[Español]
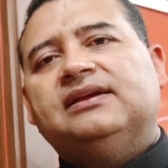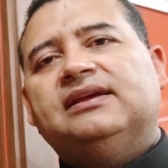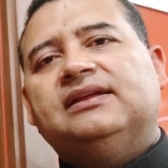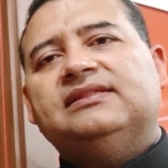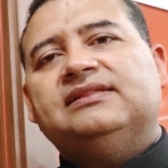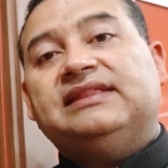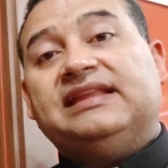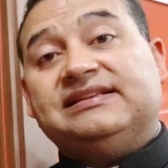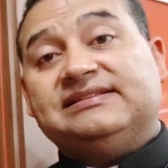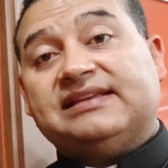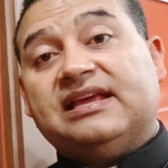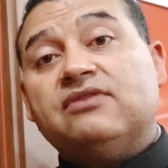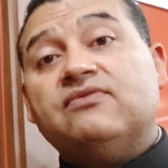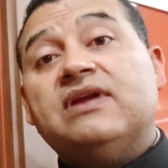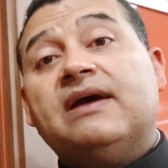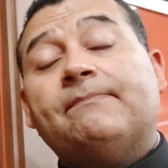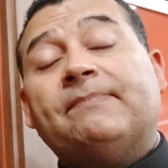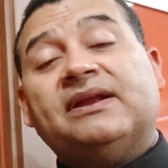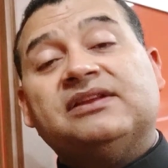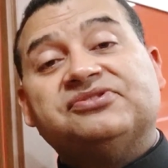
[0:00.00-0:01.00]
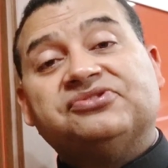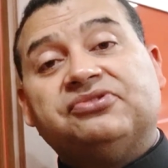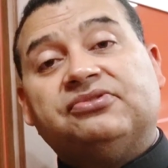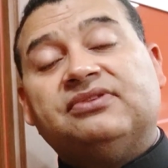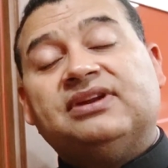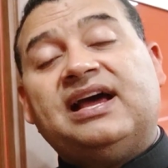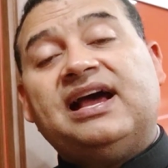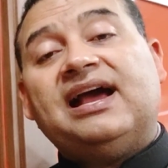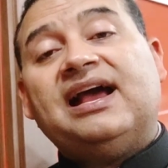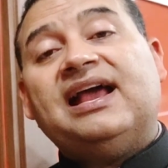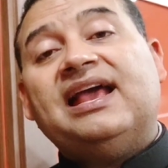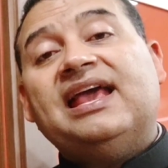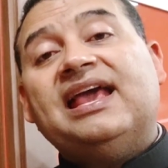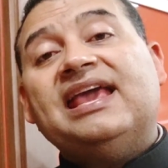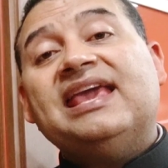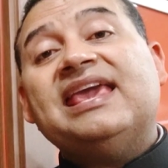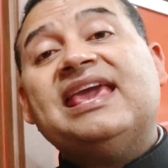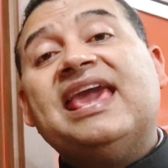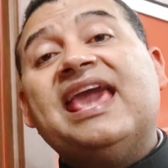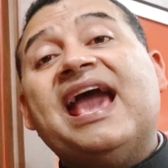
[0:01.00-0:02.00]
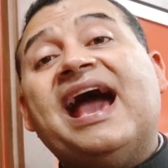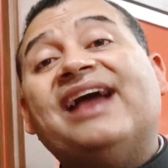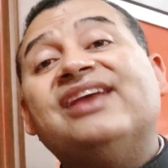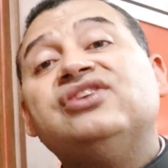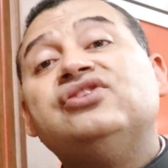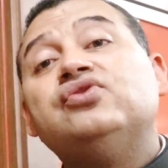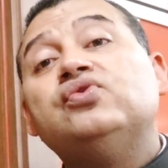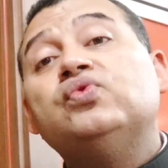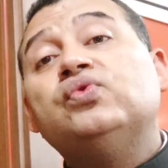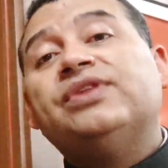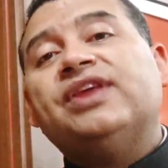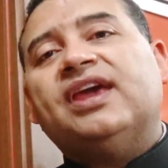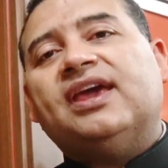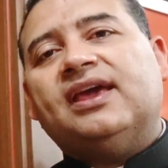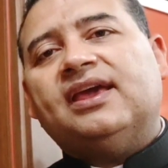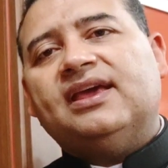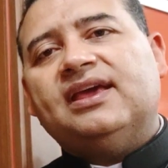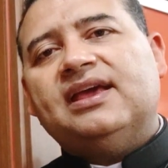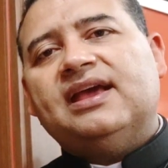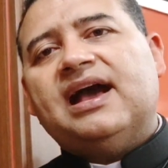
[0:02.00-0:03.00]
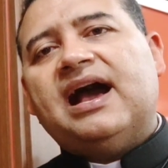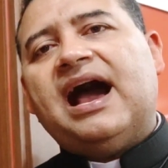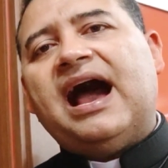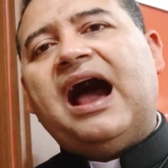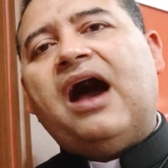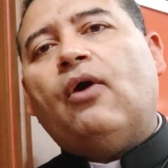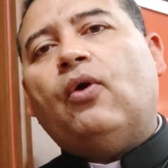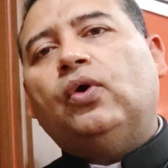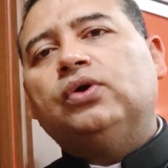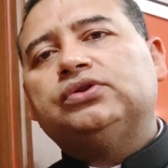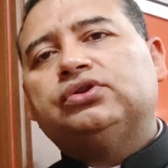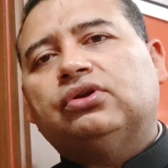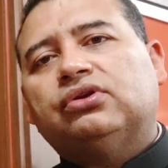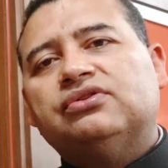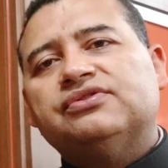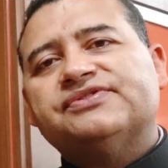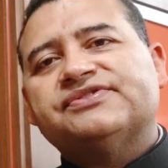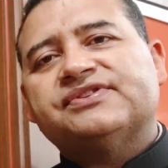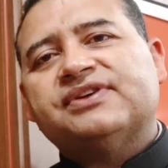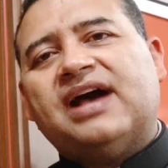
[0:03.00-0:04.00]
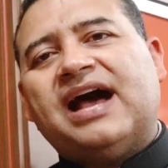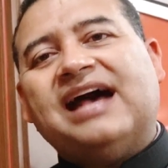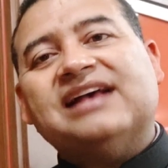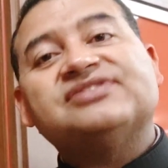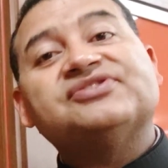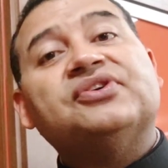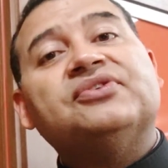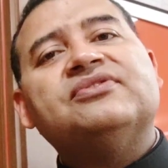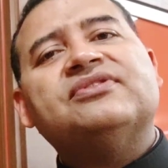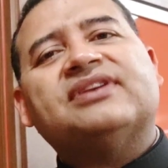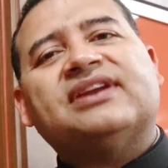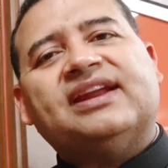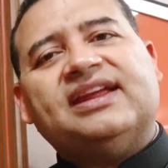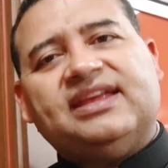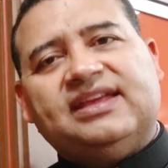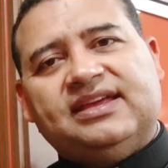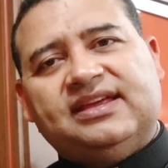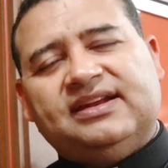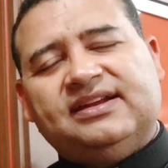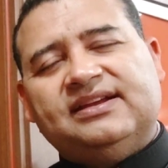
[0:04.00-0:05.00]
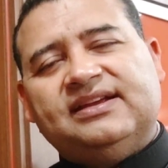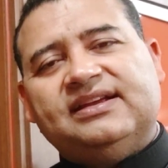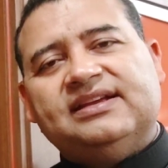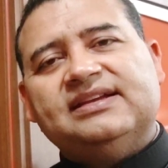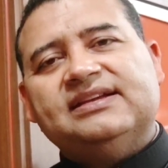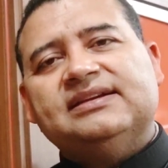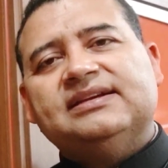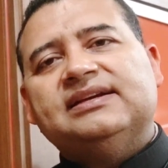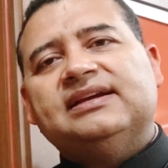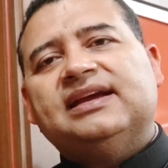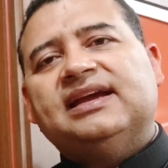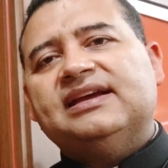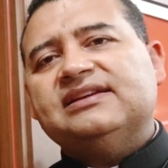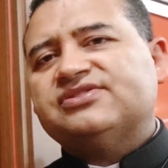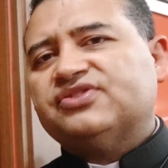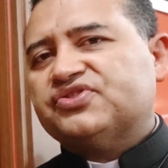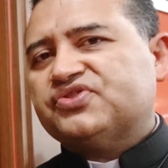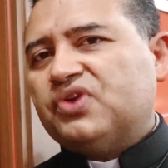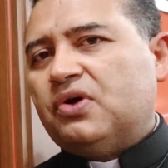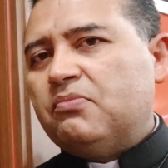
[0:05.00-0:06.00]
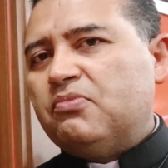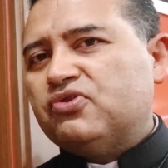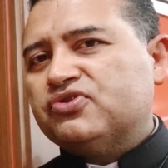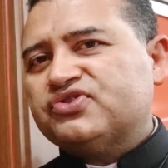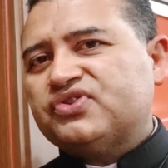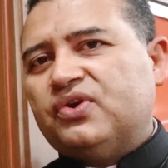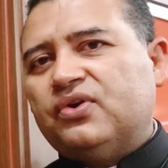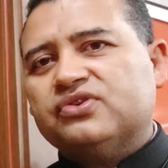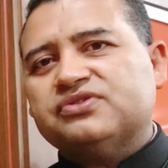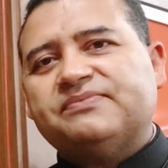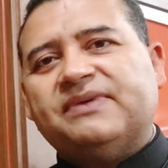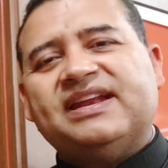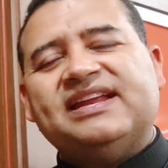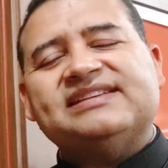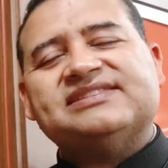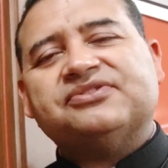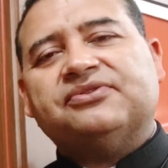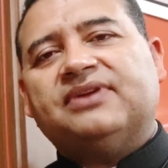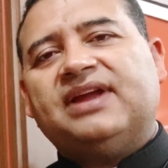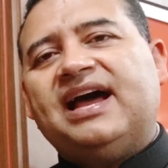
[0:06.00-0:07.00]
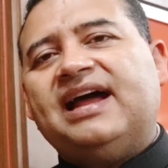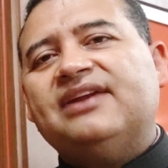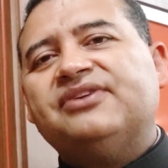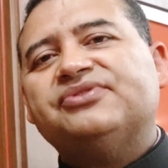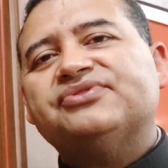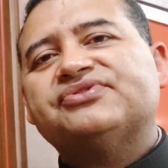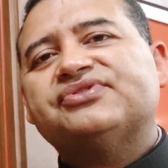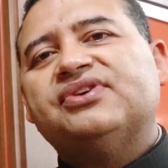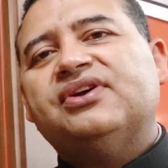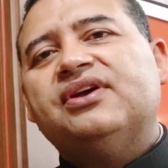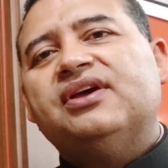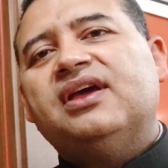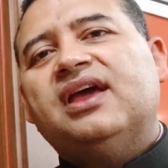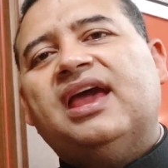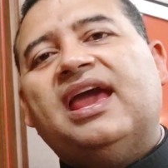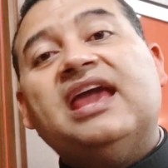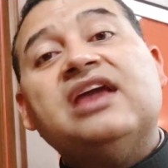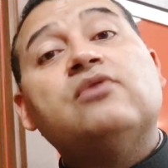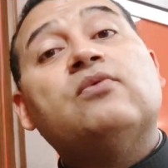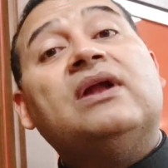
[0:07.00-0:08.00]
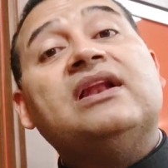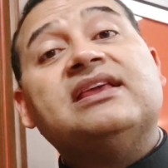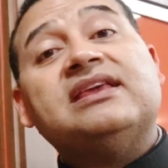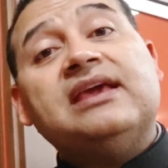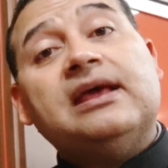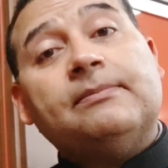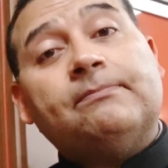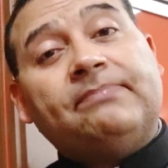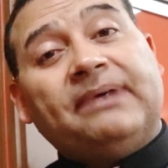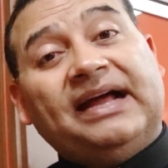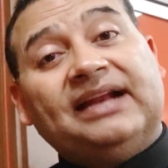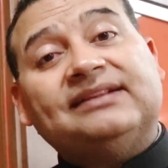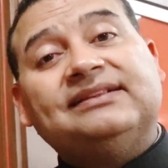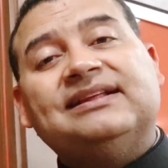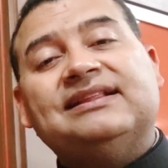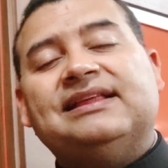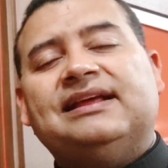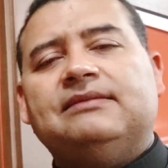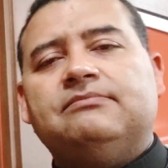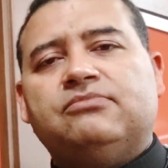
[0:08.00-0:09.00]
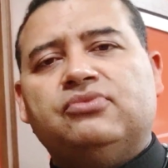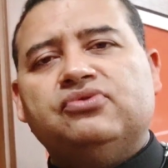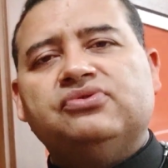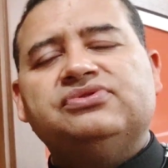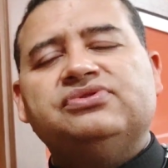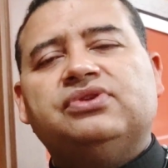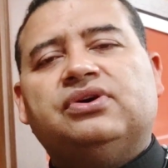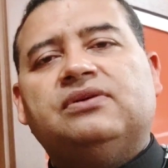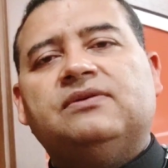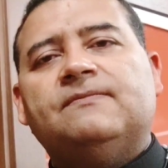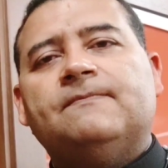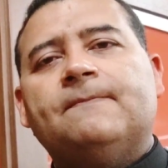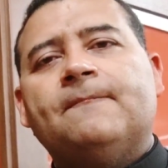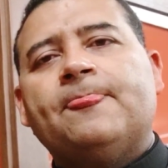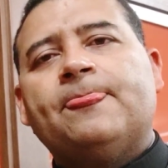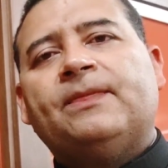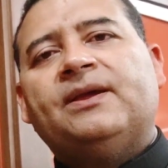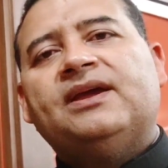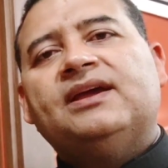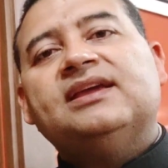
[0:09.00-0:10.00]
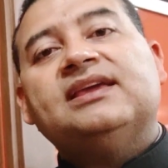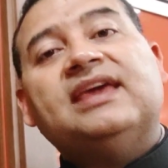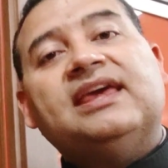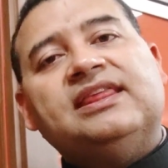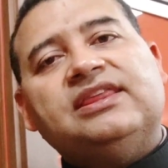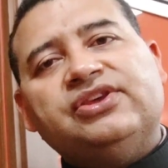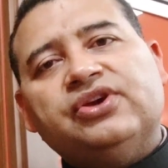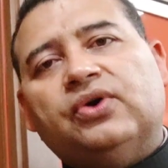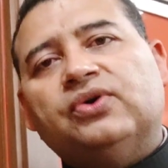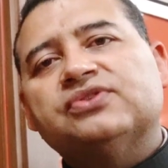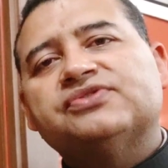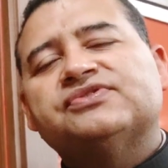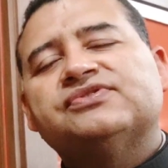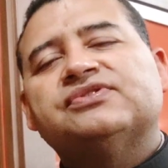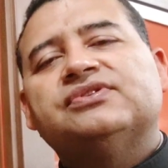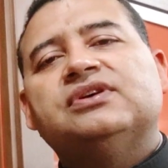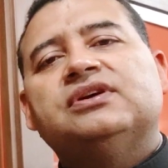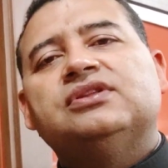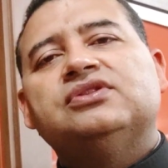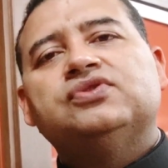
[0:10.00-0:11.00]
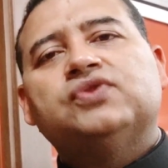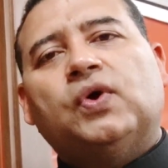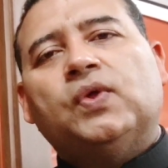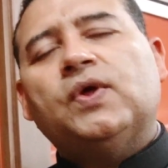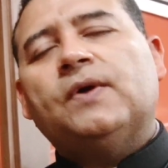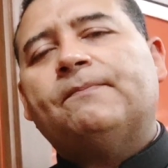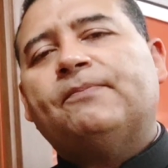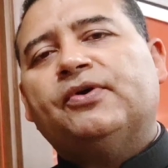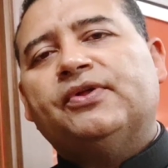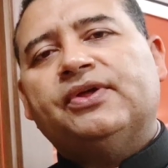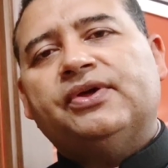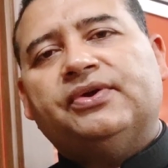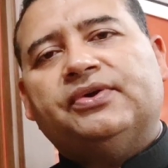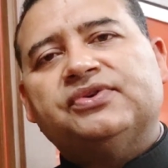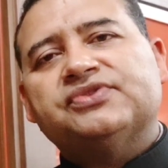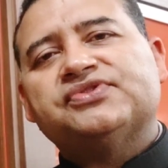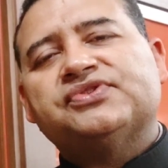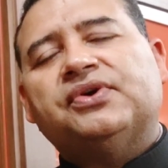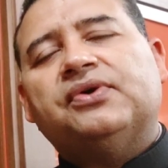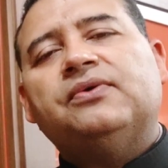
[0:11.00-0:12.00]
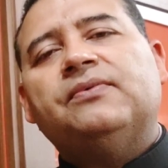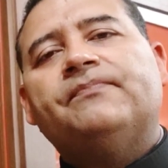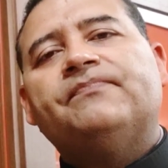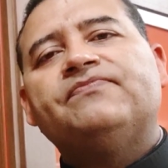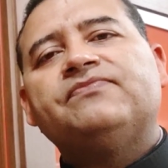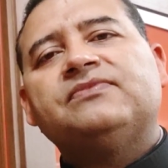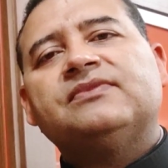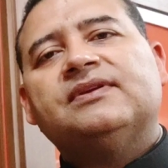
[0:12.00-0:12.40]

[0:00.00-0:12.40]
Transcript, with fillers: de ser una persona que ayude a otros a sonreír. Esos somos los venezolanos en cualquier parte del mundo. Que Dios Todopoderoso